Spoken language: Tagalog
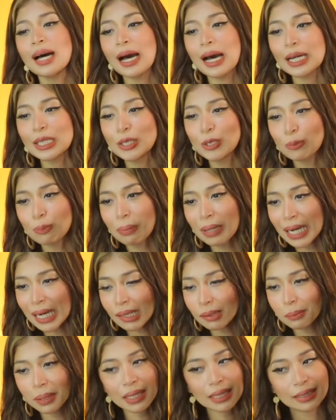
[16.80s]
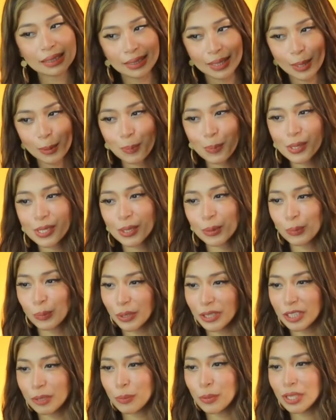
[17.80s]
Ano ba ang mga tips ang
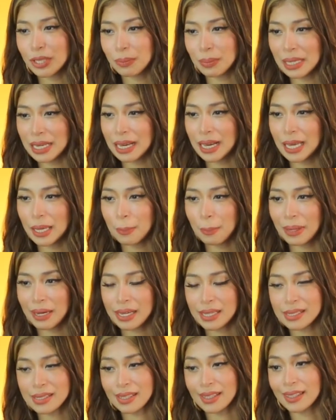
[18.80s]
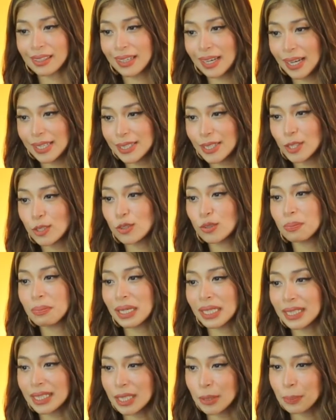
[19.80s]
pwede mong ibigay para sa kagaya kong
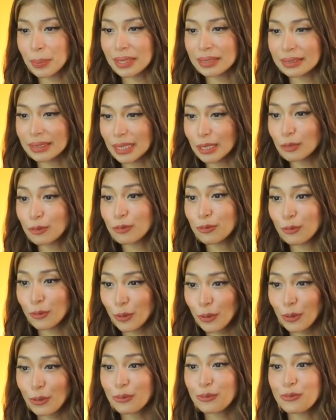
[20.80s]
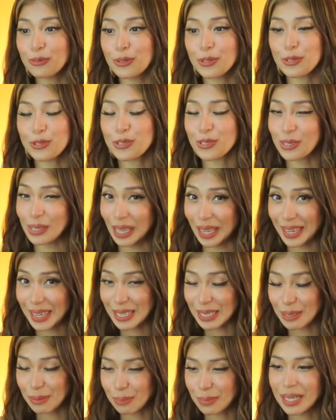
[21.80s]
makikipag-date for the first
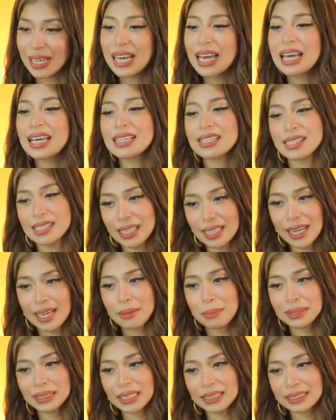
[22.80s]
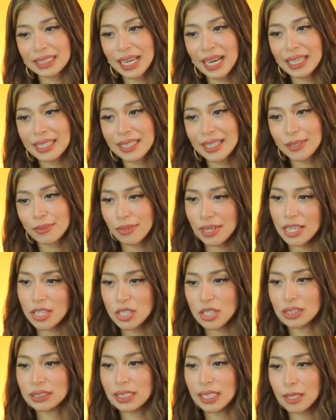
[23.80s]
time? Salamat Ate Ana,
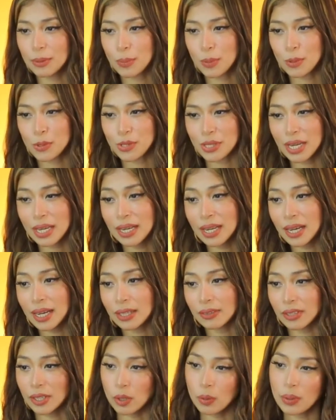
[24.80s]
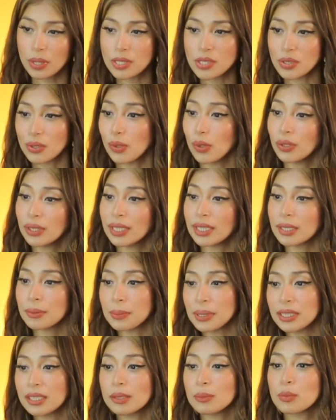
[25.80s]
Rachel na lang po sana ang request ko na
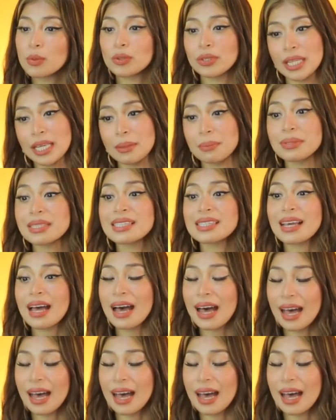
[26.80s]
gamitin mong name sa